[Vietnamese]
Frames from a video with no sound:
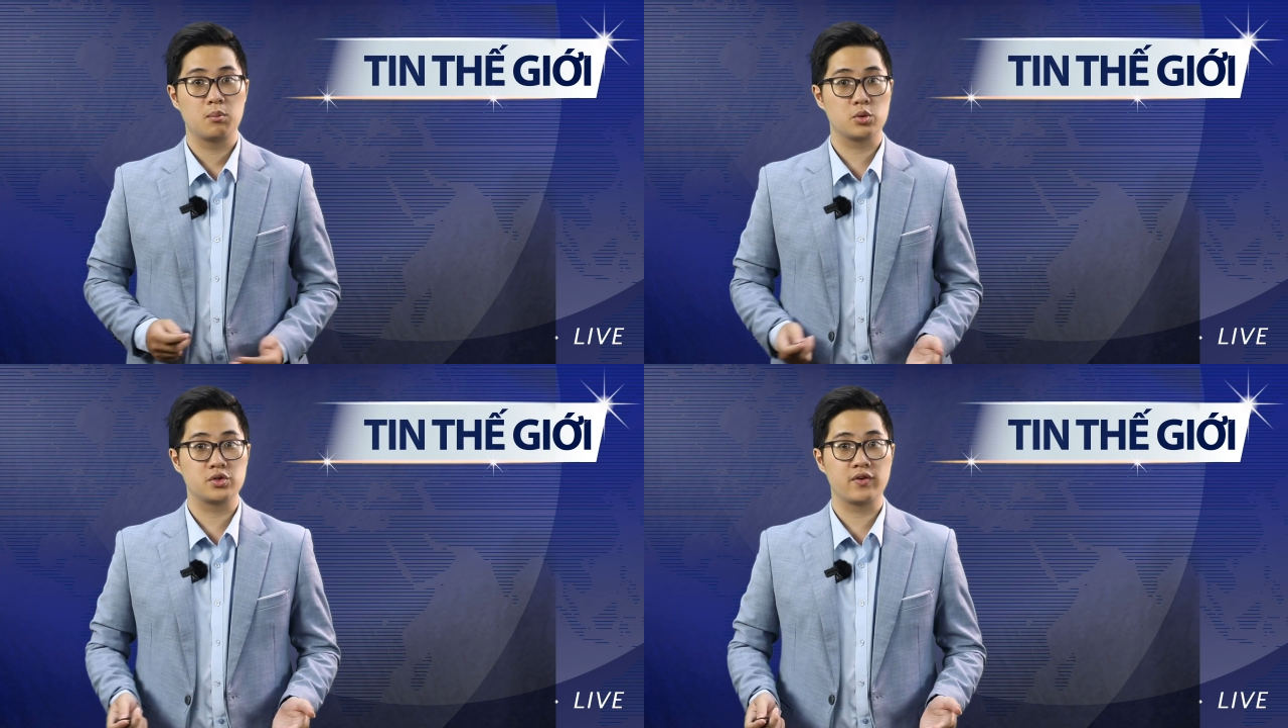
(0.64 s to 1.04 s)

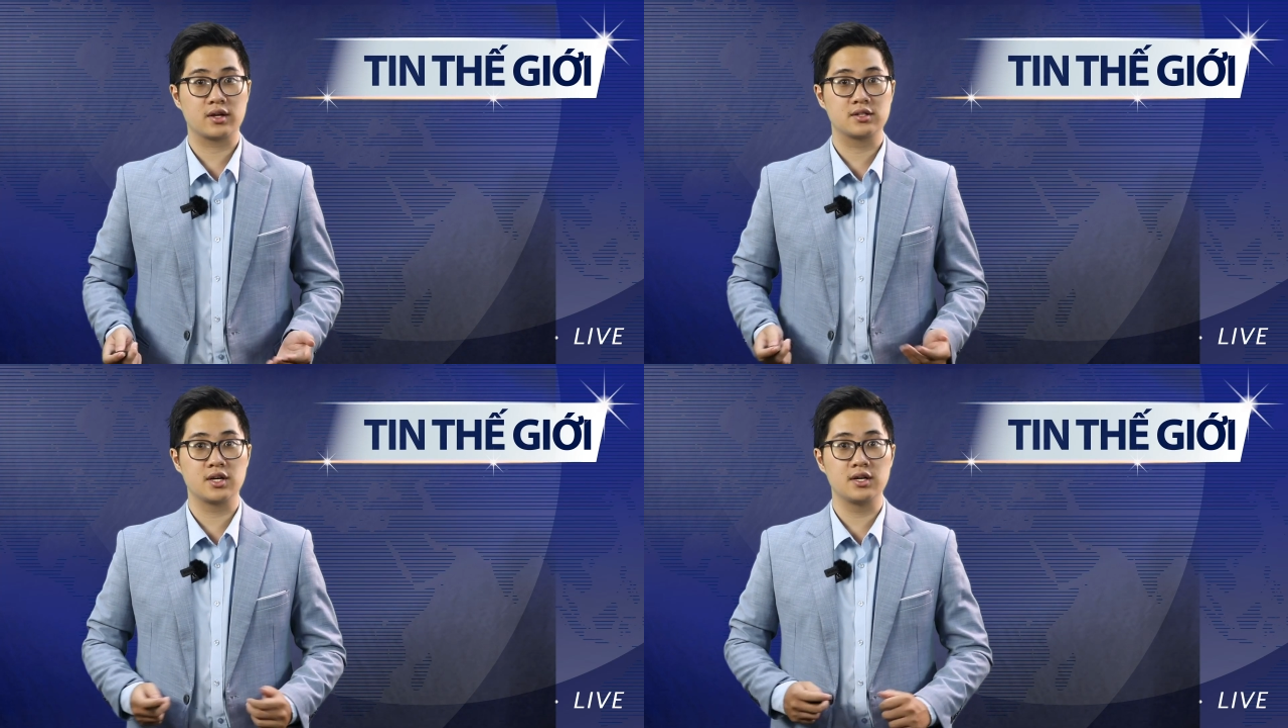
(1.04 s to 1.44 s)
Một sự
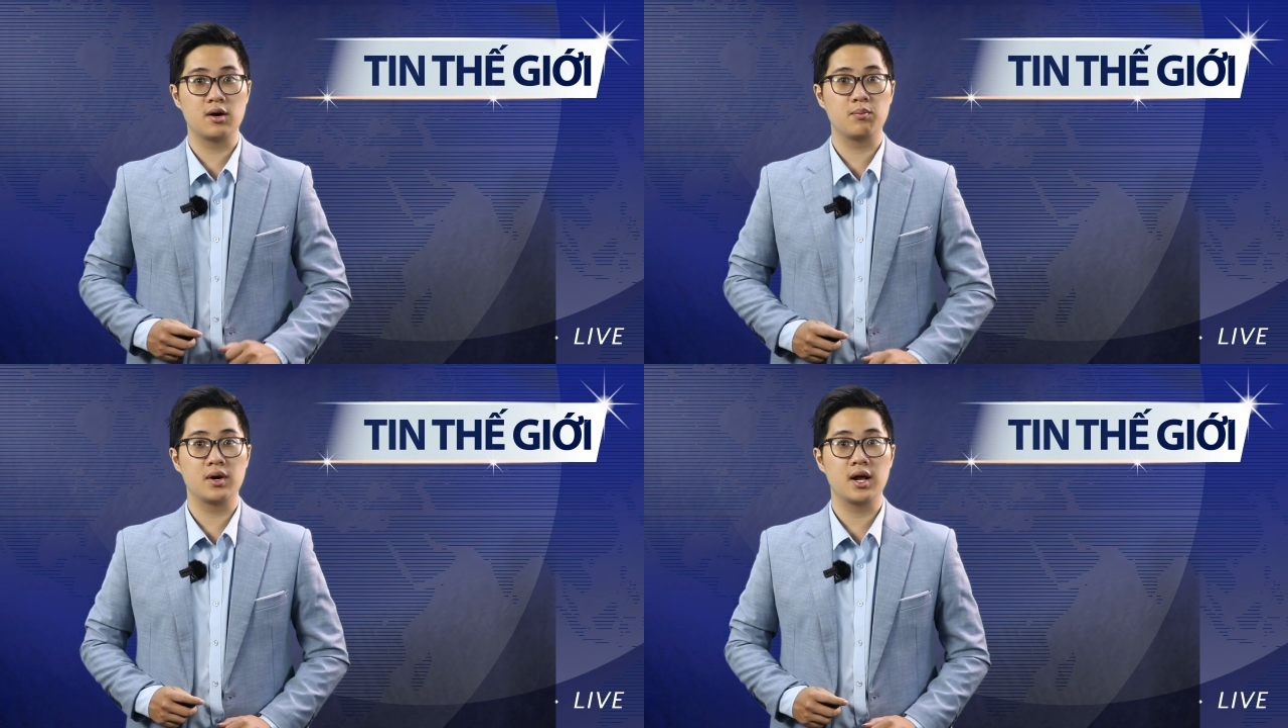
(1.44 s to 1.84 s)
việc chấn
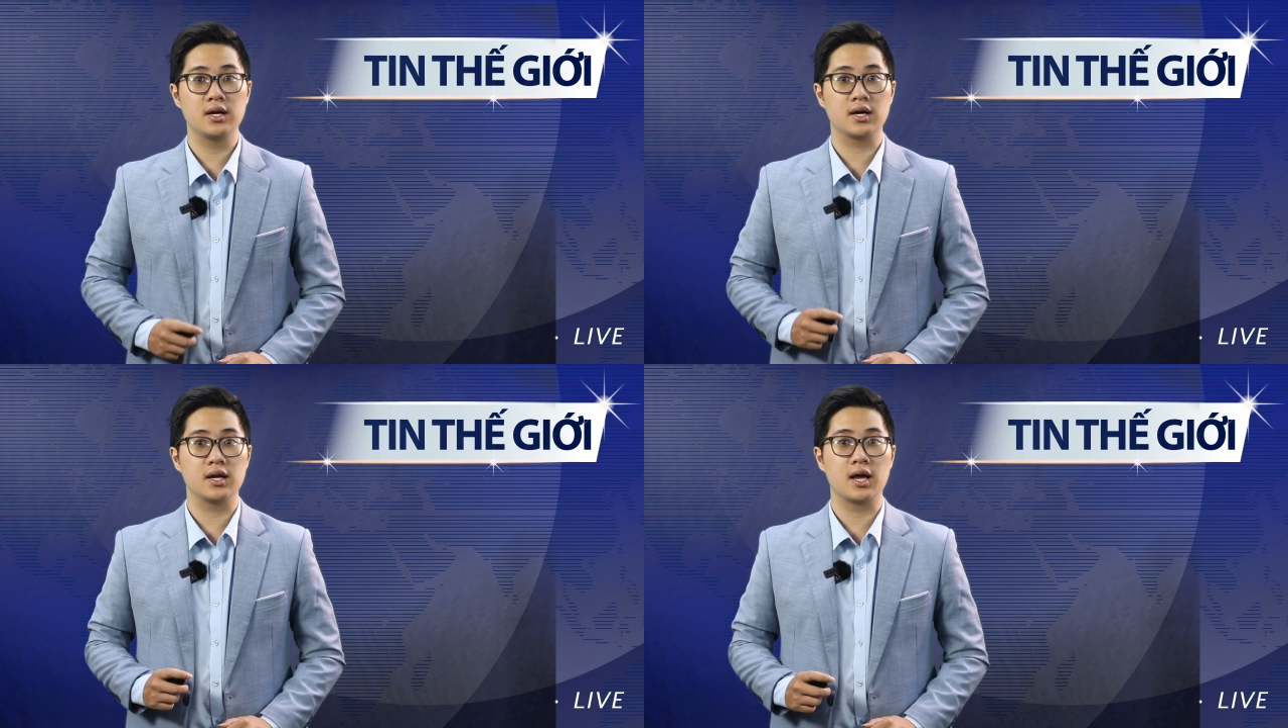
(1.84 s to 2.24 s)
động mới
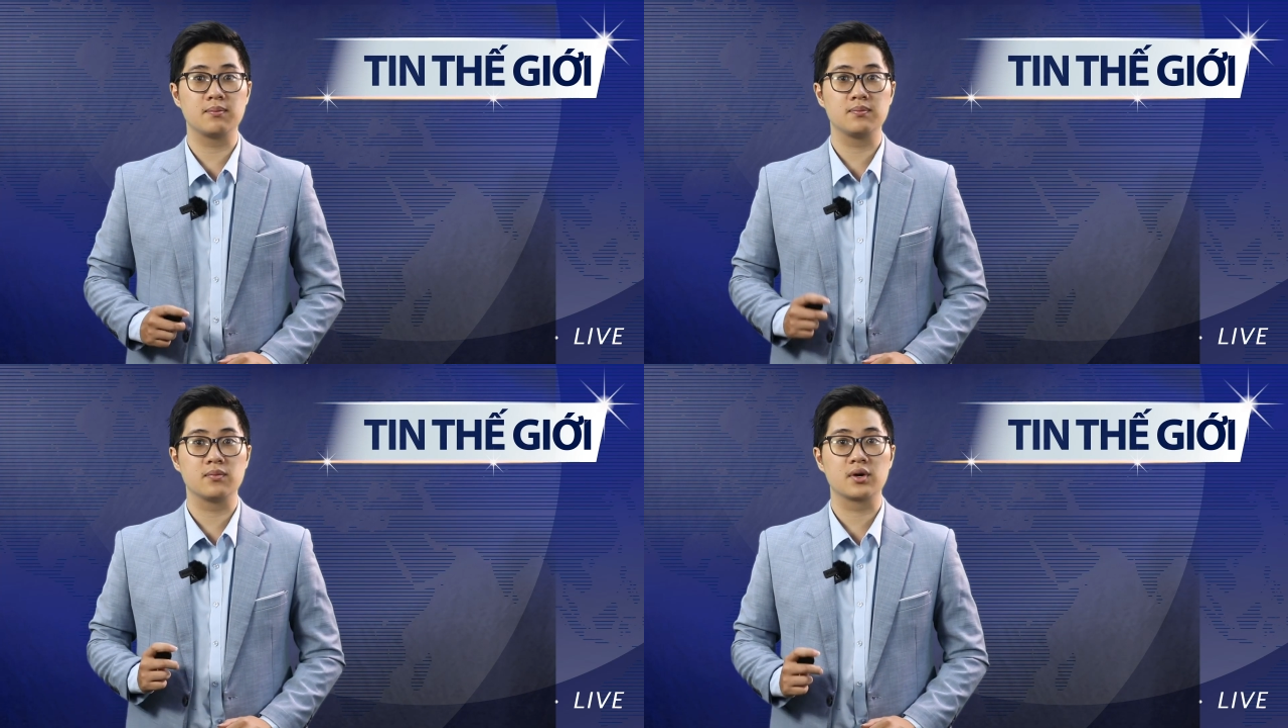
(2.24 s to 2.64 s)
đây được ghi nhận
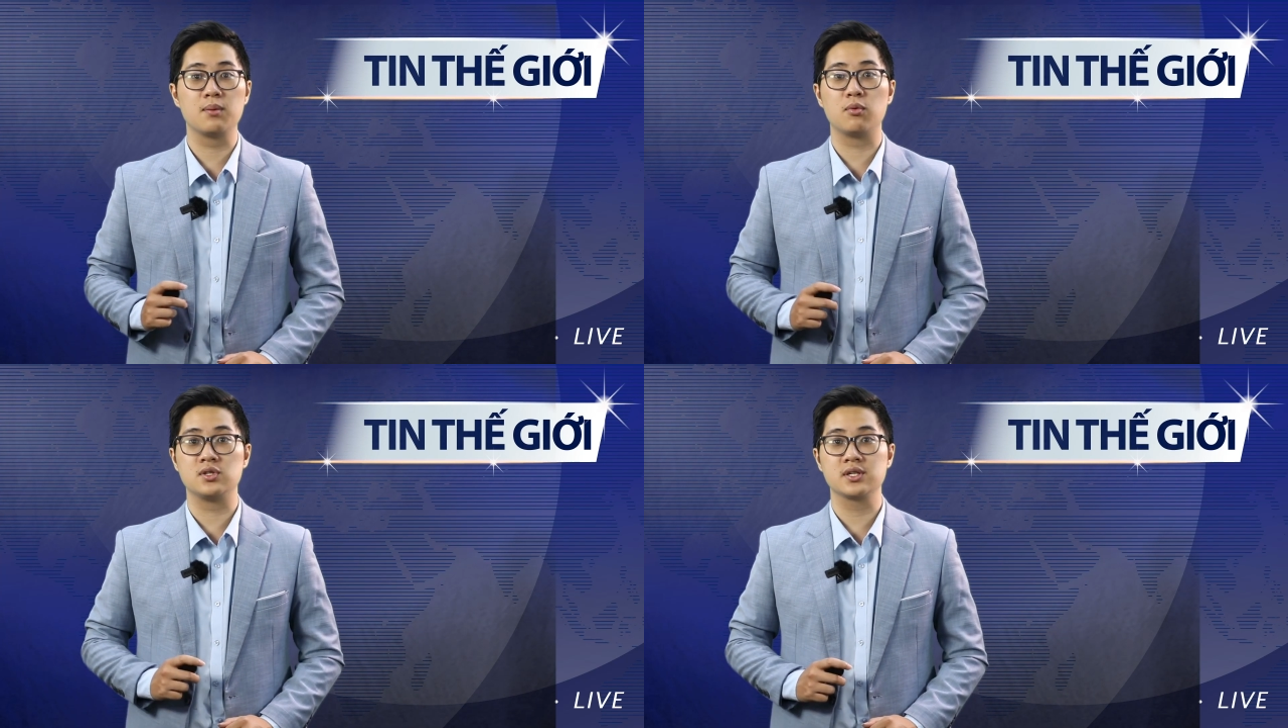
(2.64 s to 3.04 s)

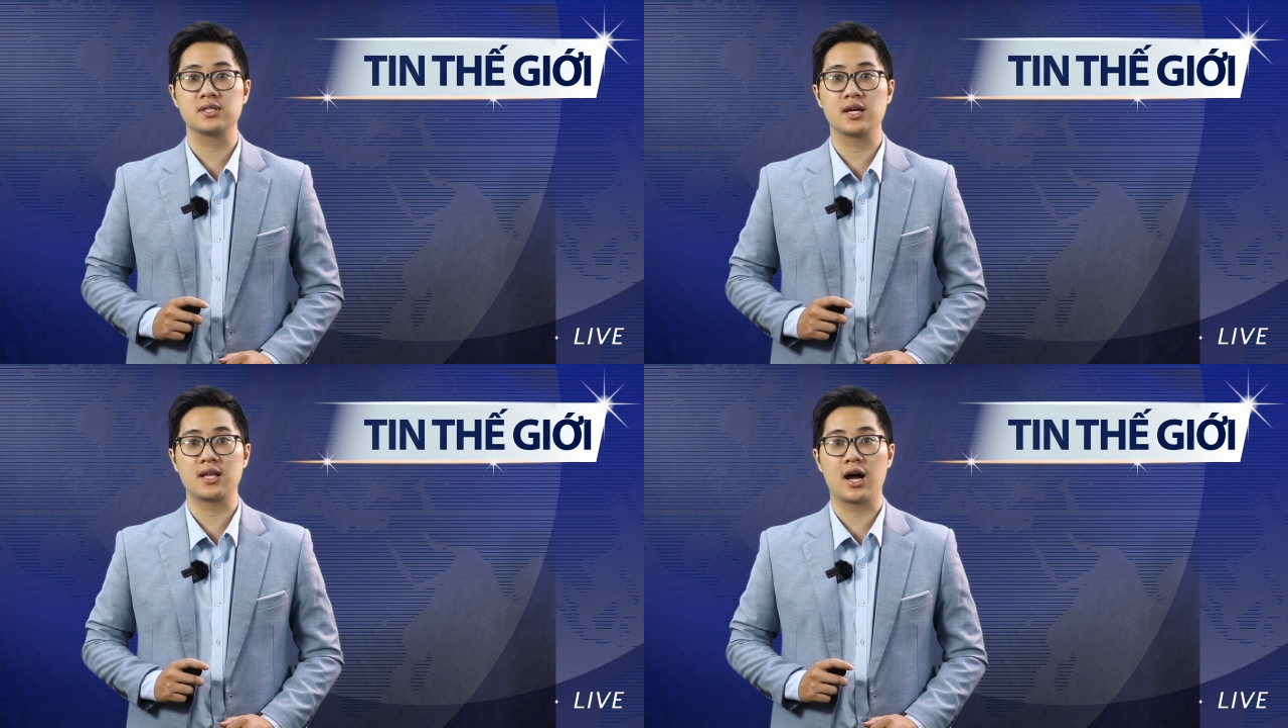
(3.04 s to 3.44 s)
khi một chiếc
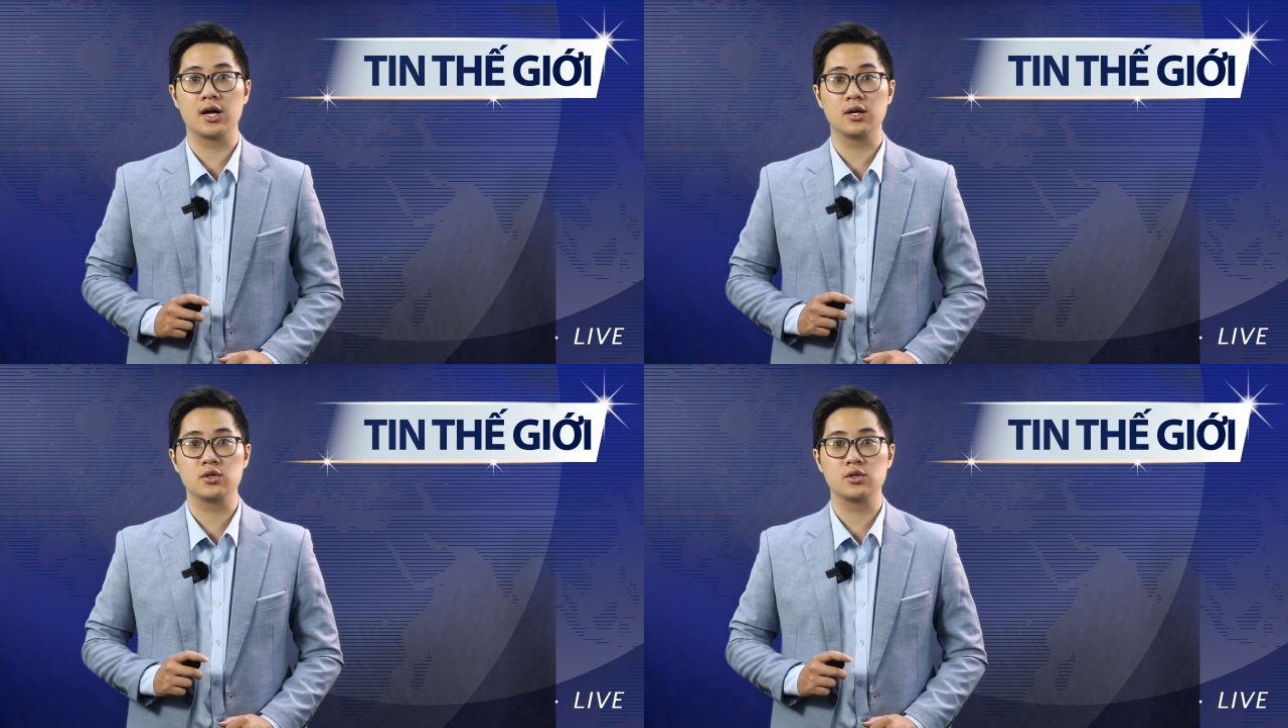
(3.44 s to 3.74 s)
xe tải